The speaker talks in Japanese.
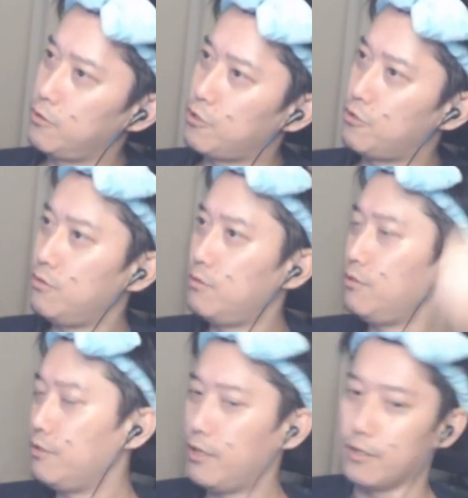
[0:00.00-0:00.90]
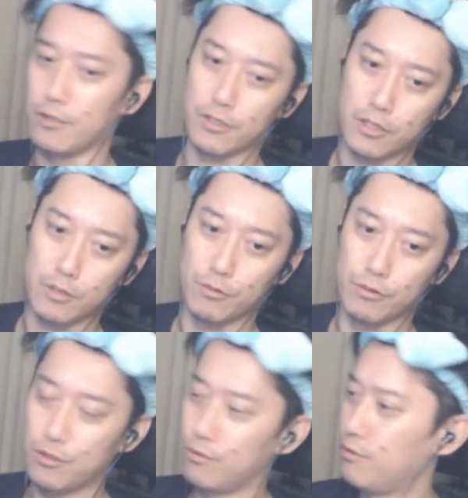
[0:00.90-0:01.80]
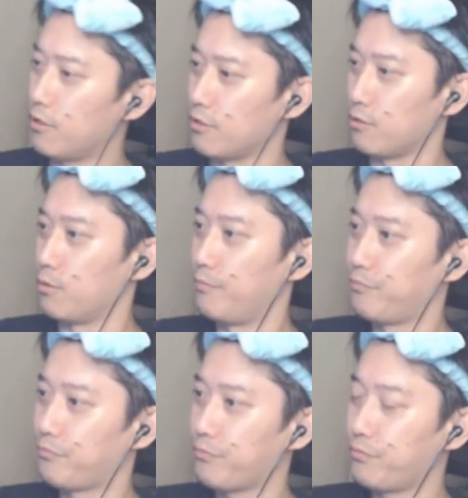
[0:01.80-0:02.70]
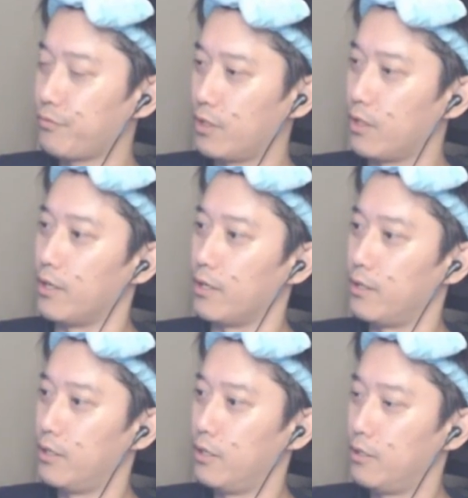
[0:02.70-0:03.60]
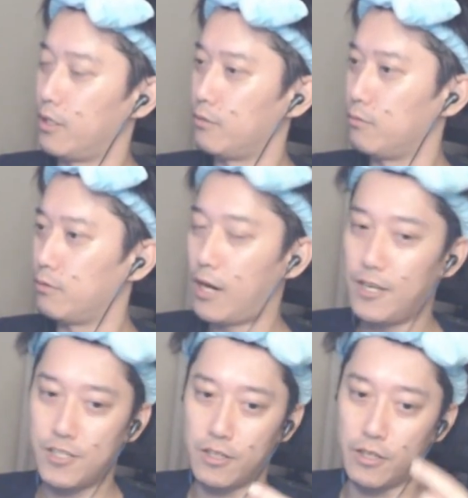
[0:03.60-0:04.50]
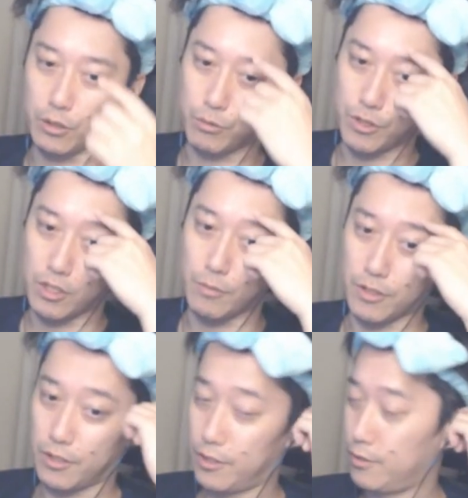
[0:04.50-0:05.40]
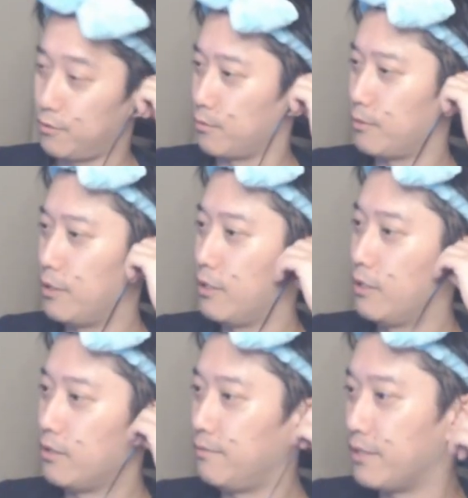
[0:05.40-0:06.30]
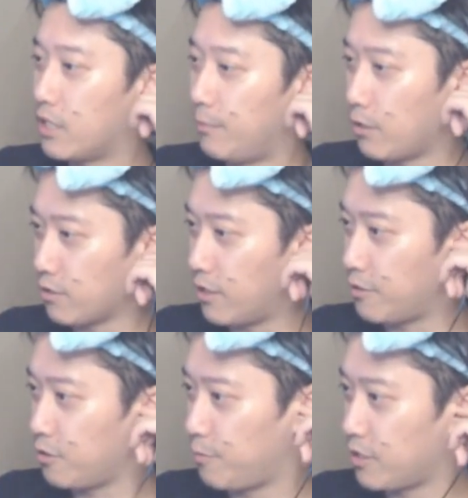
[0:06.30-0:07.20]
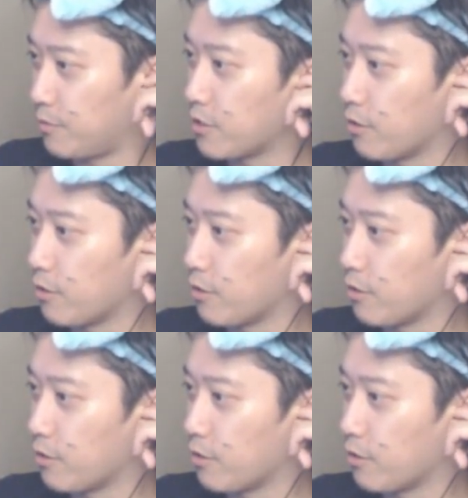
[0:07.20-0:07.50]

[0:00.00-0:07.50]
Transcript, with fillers: 週2ぐらいなんじゃないですか、多分。週2ぐらいですよ。はい。あの、配信会とかでもつけてますからね。そうデカマラオさん、初スパです。マ